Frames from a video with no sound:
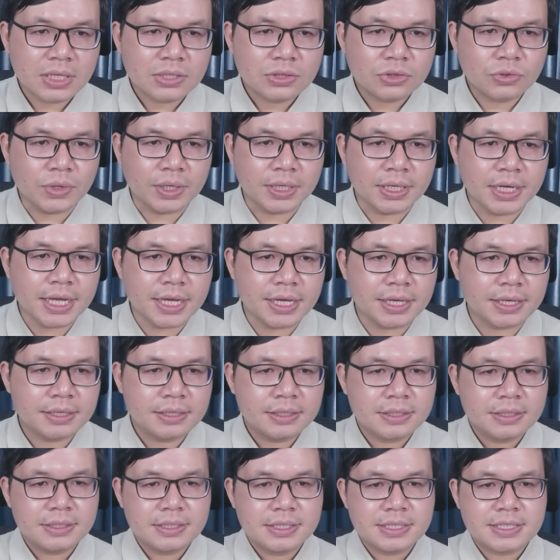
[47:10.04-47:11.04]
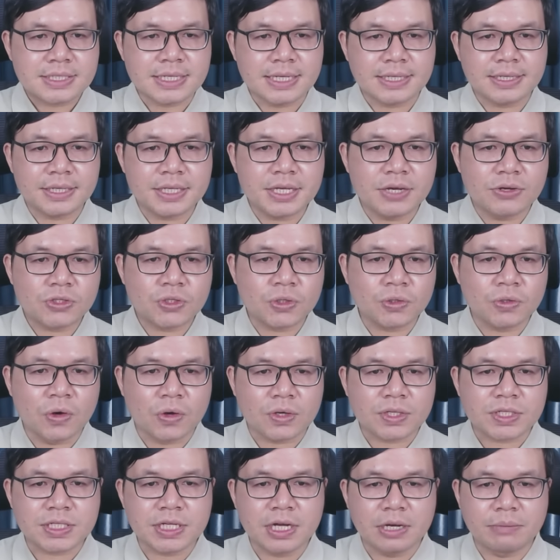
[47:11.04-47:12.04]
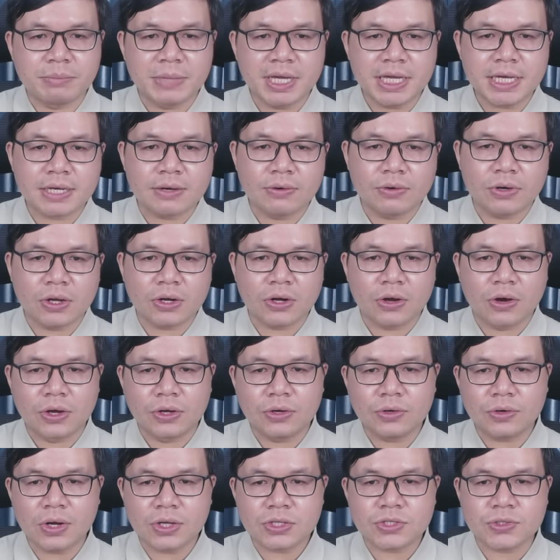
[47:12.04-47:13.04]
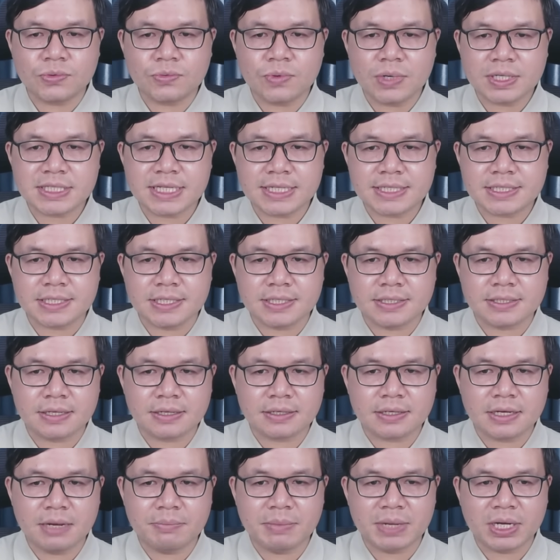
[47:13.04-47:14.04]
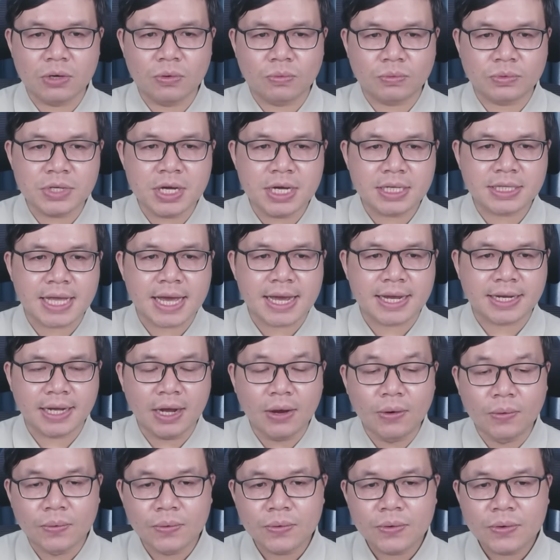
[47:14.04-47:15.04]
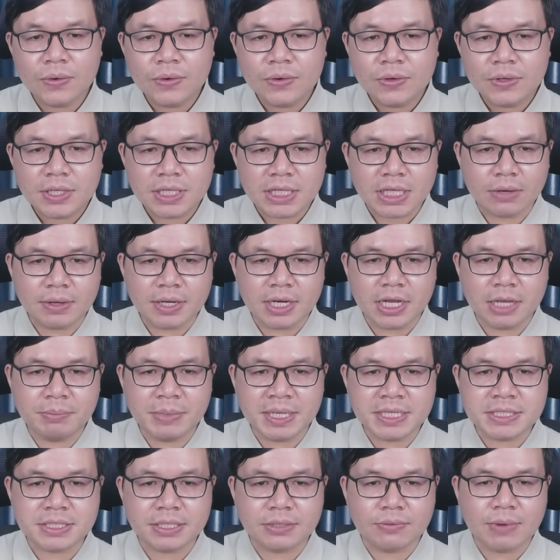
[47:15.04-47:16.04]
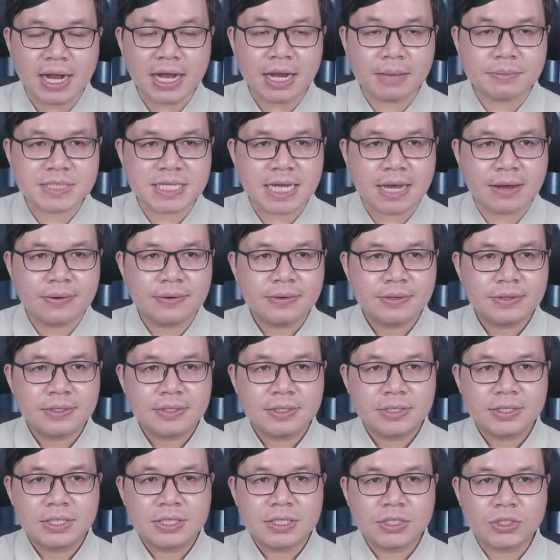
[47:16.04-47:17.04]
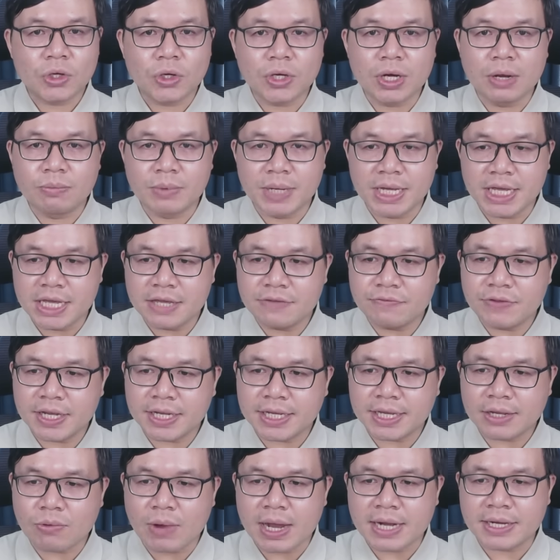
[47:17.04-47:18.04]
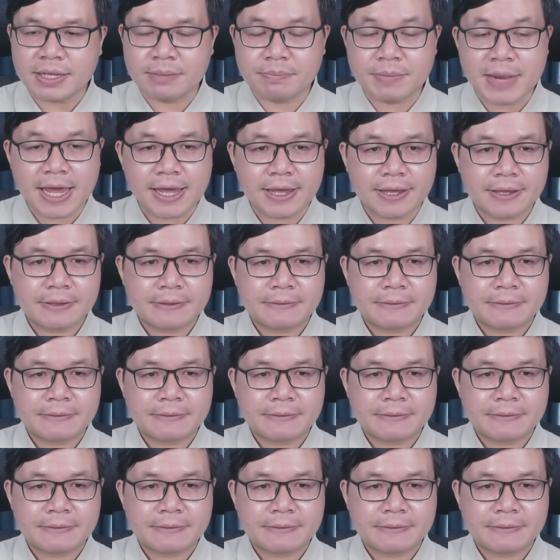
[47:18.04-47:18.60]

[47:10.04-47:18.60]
tuyển Lê. Xảy ra nhiều xung đột, sợ Mỹ không lo nổi, lúc đó Trung Quốc sẽ chờ thời cơ mà đục nước thả câu. Theo anh Lê Minh dự đoán làm sao? Tôi đồng ý với cái quan điểm này.